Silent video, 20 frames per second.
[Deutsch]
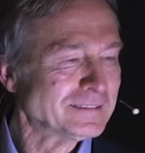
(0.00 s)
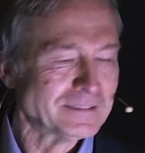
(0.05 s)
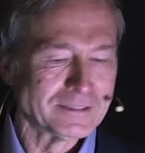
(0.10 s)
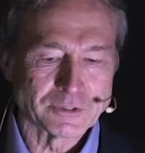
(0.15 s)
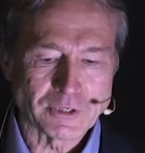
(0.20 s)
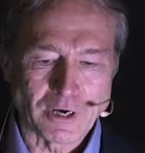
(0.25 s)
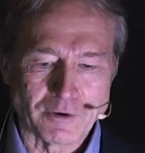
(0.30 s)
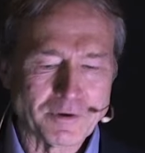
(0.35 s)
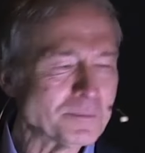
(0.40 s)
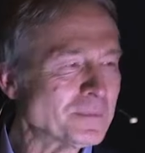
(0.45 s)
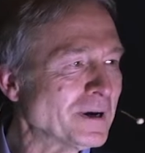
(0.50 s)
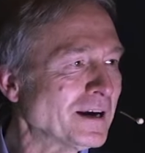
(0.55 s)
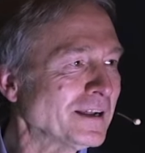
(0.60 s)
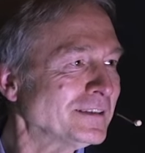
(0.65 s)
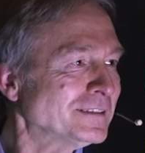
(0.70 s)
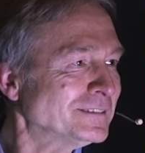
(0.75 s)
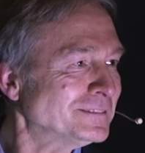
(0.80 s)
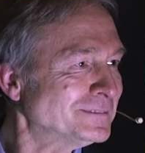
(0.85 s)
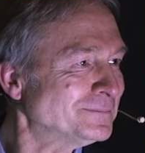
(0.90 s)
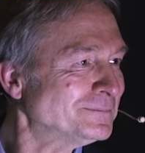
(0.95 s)
Schauen wir
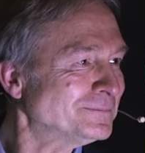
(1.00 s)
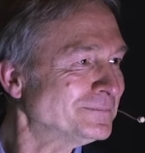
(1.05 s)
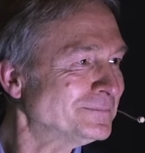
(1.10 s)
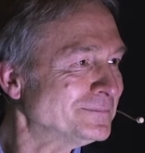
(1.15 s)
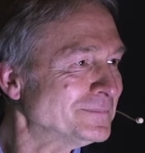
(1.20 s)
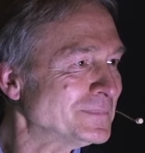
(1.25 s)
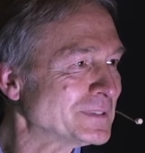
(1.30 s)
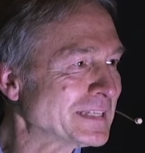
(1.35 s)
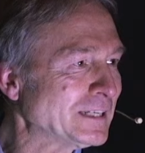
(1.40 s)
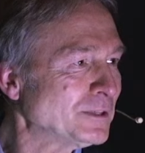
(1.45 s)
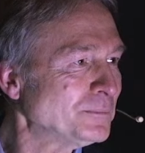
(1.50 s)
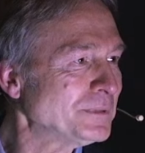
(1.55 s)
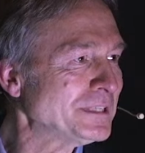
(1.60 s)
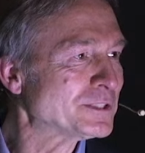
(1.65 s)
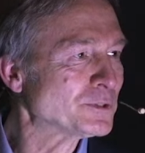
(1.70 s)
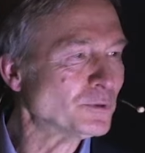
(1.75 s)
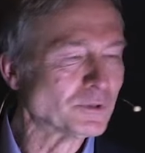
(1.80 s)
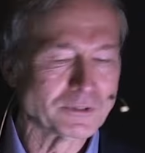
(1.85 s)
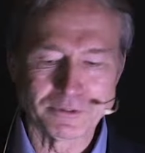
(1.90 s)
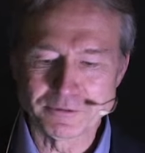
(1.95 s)
mal. Es geht um die
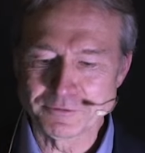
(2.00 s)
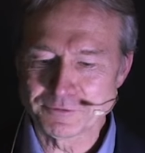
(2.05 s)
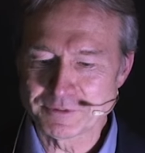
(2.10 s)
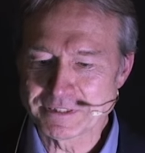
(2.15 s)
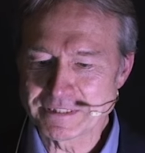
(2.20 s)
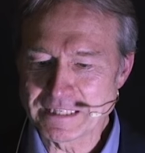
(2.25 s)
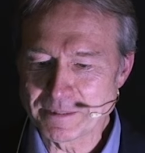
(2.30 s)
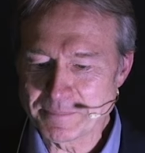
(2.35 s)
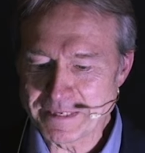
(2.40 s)
Zukunft der